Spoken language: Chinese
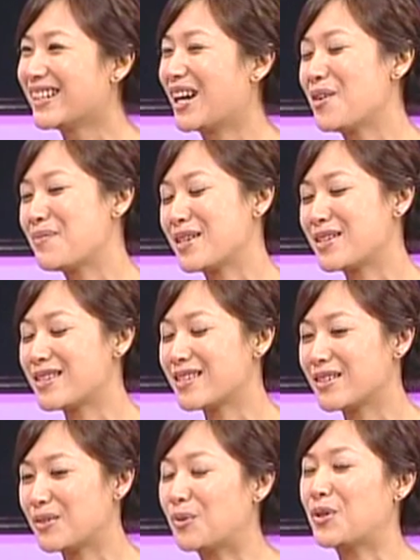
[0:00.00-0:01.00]
然后每
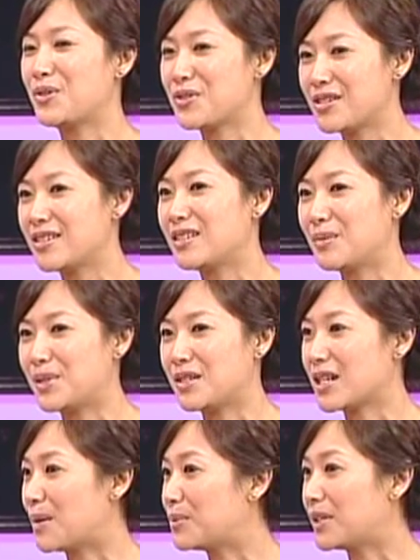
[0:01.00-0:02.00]
次我又是一个
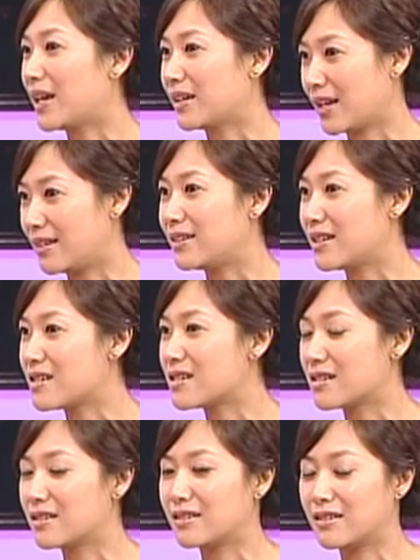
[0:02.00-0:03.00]
平常不太看电
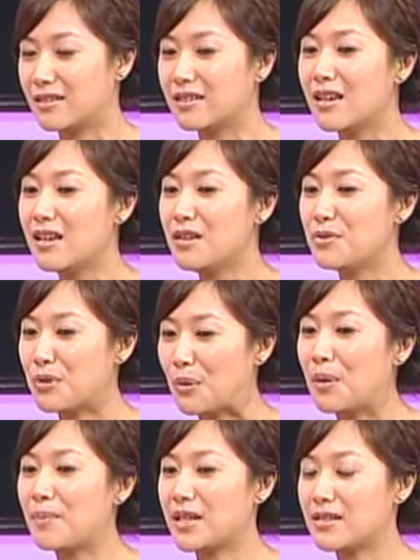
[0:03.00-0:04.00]
视的人。所以
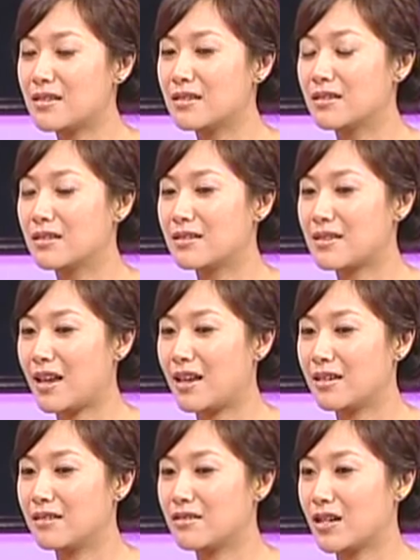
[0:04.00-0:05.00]
我每次
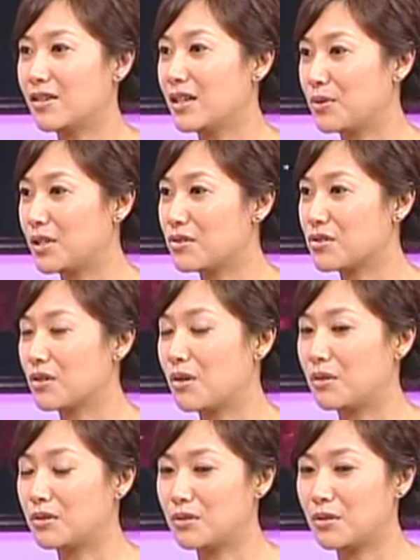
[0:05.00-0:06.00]
在找演员的时
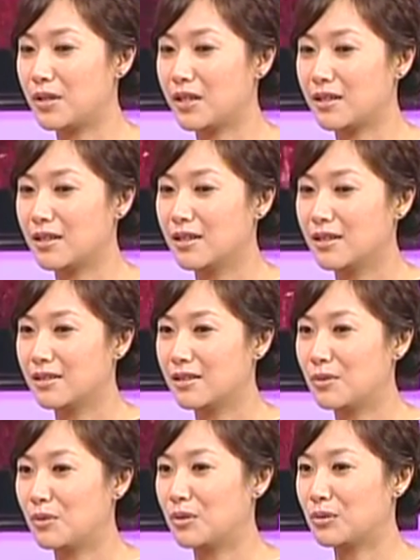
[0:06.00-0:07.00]
候，我都会
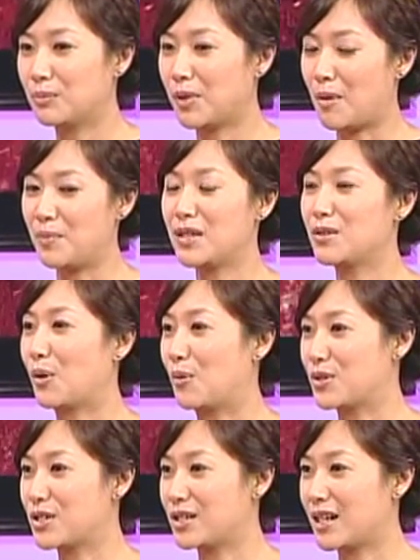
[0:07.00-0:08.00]
跟我旁边的
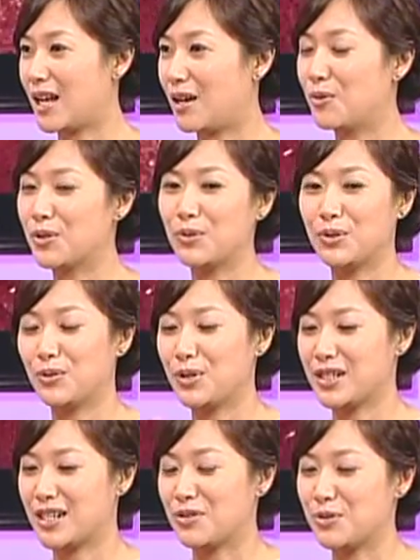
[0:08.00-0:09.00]
同事啊，或者我都
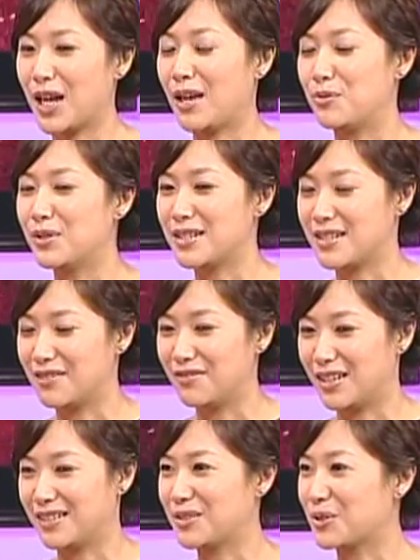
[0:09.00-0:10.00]
会上去看娱乐新
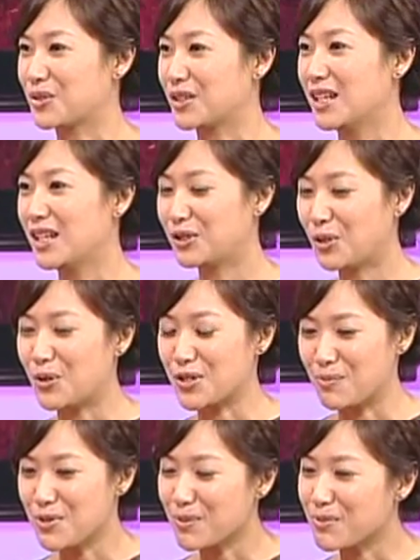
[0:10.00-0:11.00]
闻，就是都有
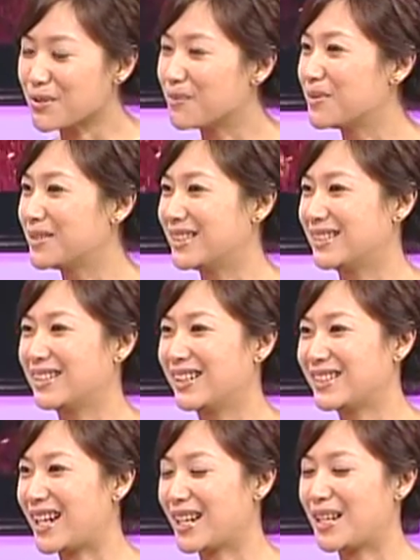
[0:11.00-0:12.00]
什么什么什么人，然
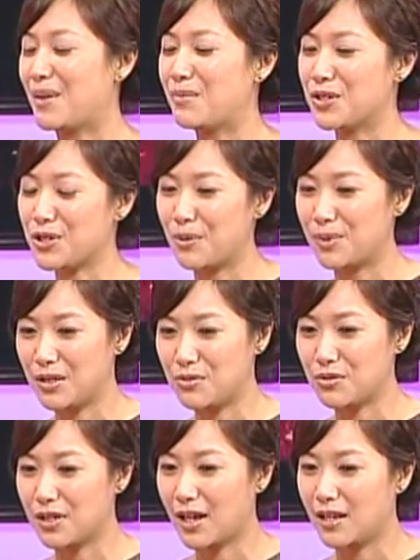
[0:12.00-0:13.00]
后打开他们的照片
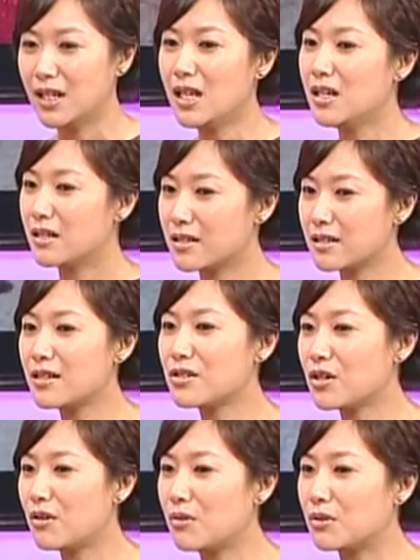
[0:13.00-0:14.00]
去看。可是那
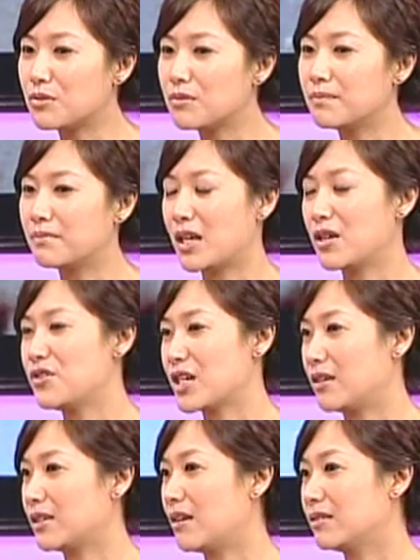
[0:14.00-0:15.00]
时候我就没有
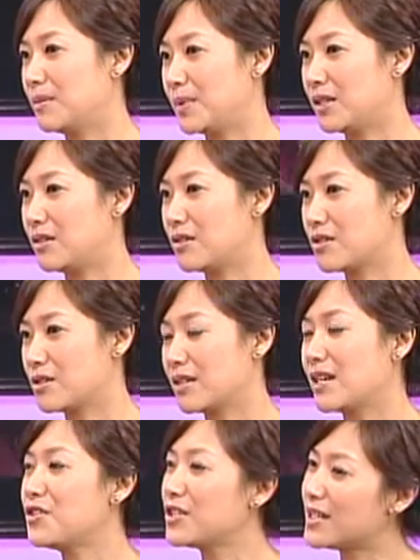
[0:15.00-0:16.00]
找到特别合适，
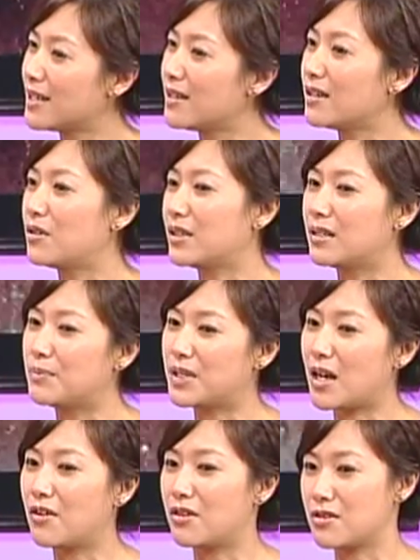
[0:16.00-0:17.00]
但之前也有一个比
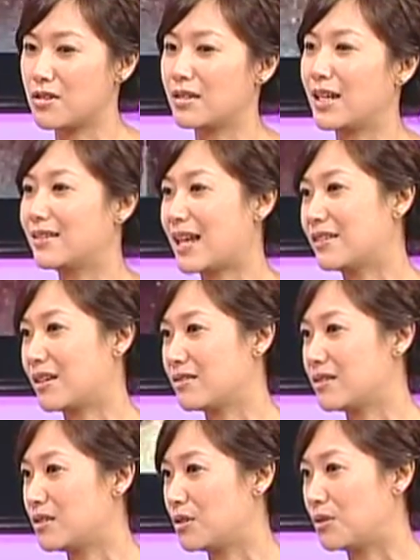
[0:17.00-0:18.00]
较合适，但是他档
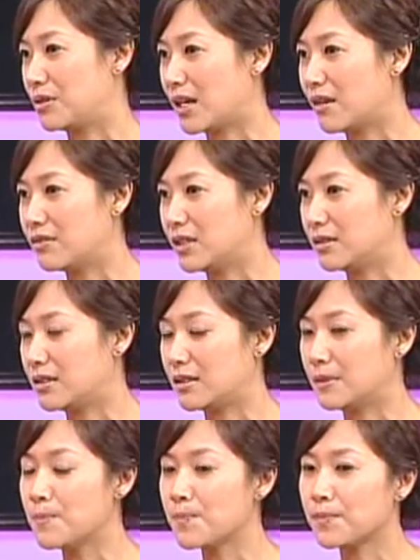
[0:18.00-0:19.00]
期又有点问题。